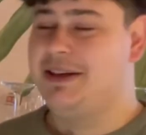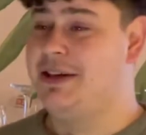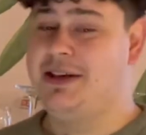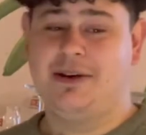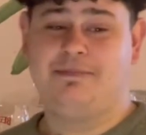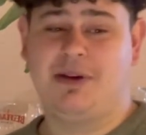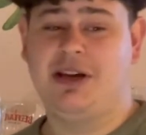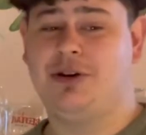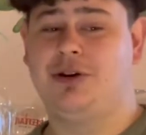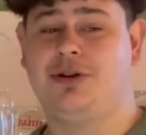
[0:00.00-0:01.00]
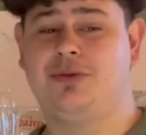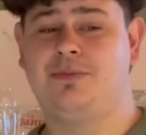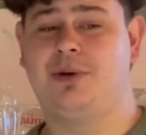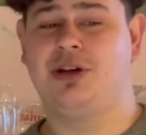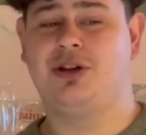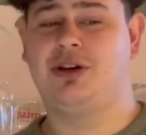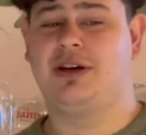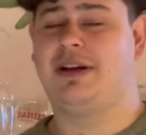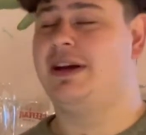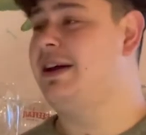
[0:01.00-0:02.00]
Y pisco y un poquito
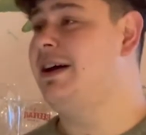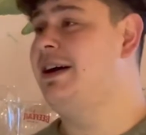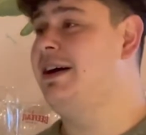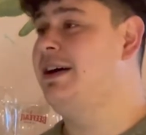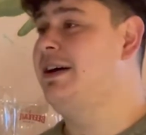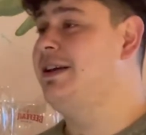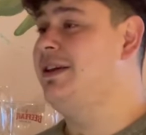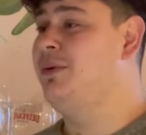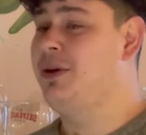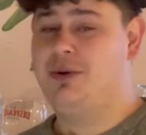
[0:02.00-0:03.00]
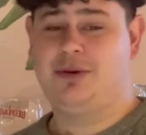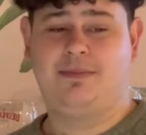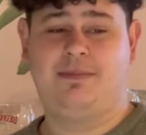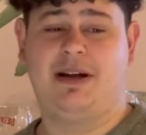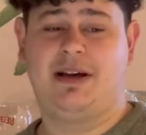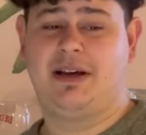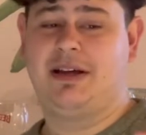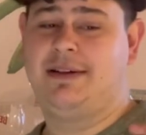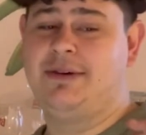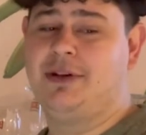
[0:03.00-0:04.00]
de clara de huevo para que
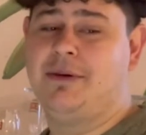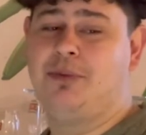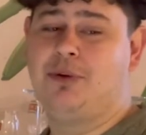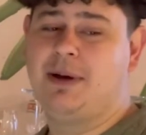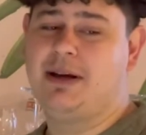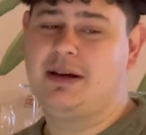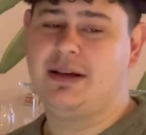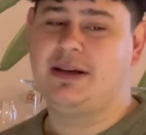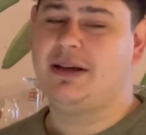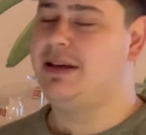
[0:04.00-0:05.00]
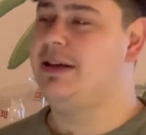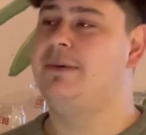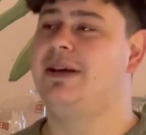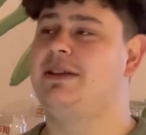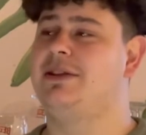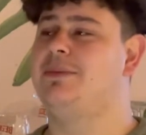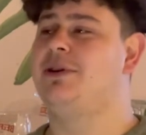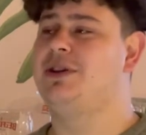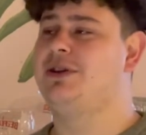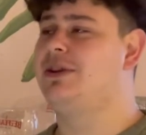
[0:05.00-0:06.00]
genere una espuma y quede bastante
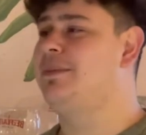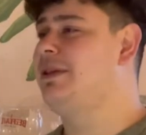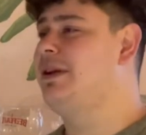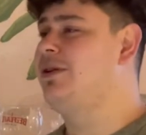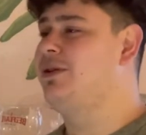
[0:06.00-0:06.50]
prolijo también el